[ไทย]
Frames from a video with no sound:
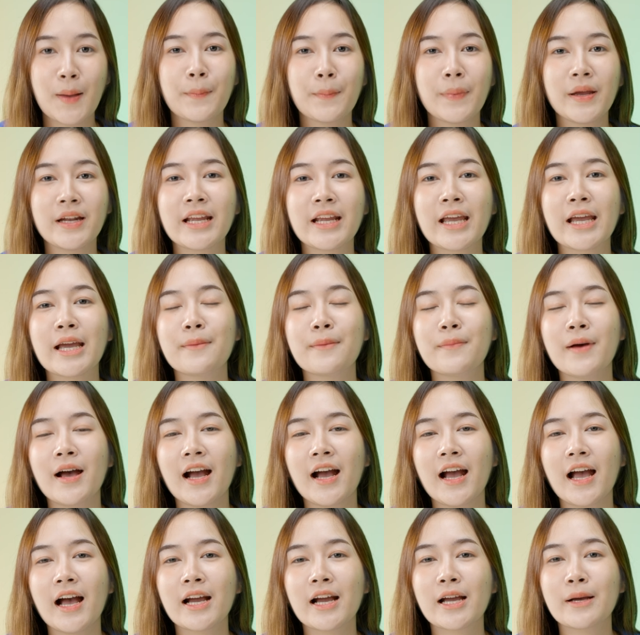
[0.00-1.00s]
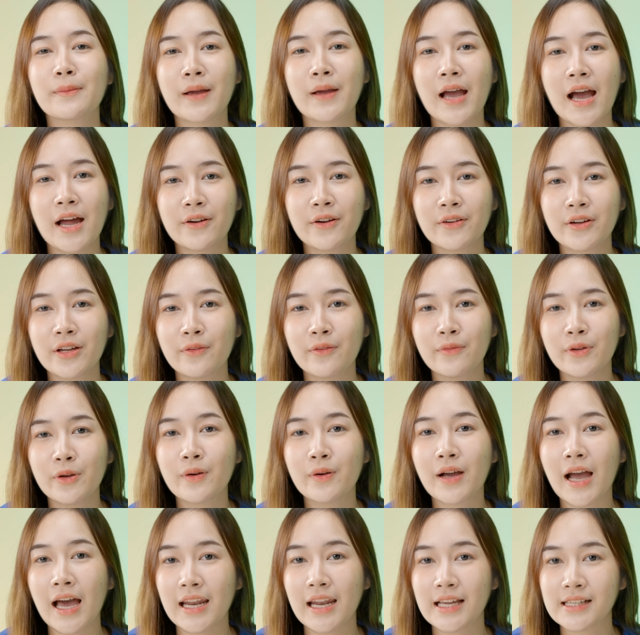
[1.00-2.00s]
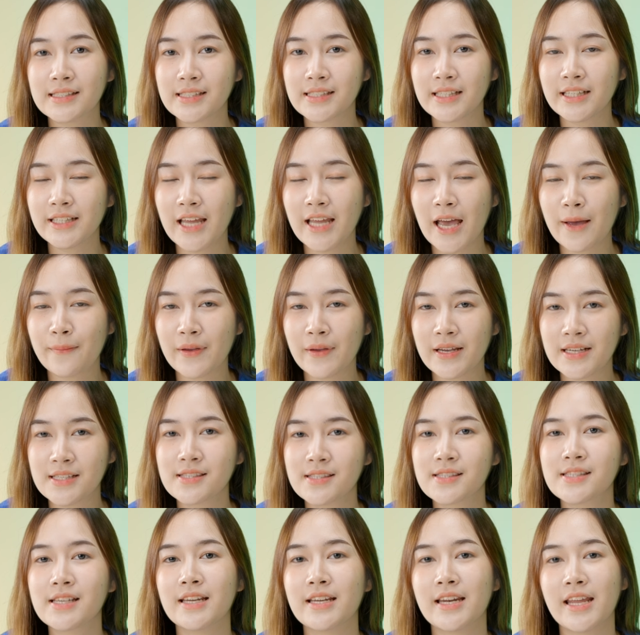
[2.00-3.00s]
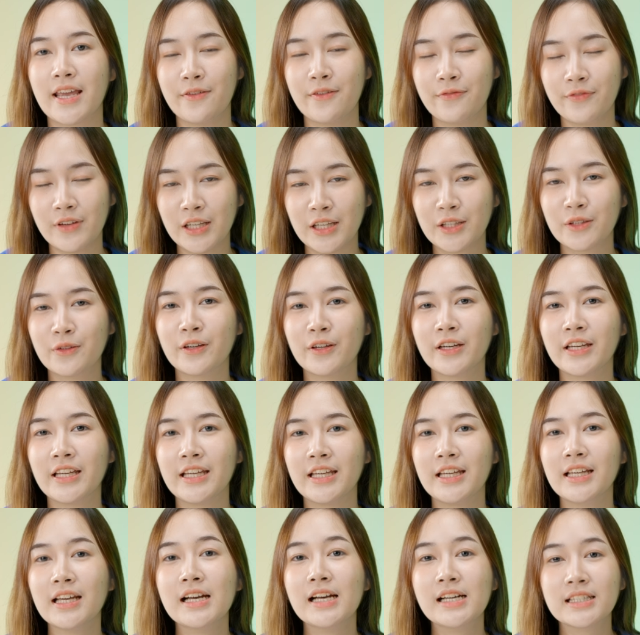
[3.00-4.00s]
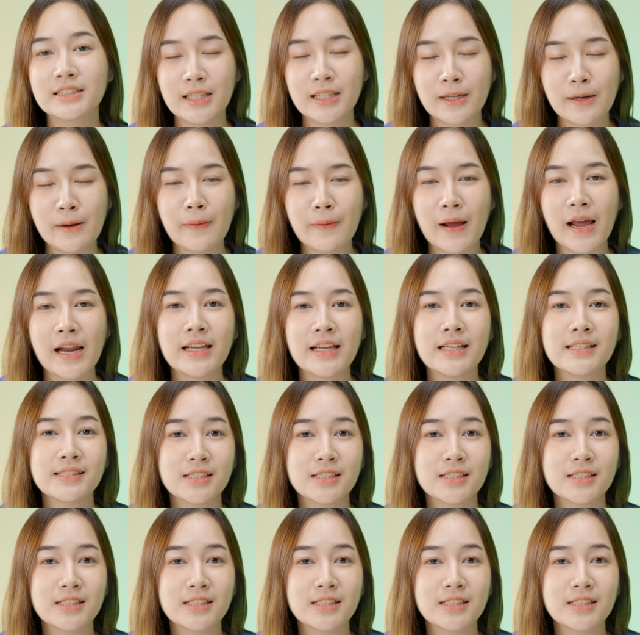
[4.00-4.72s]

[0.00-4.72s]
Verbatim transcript: เป็นไงกันบ้างคะกับการรีวิว Galaxy Tab S7 FE ตัวนี้สำหรับใครที่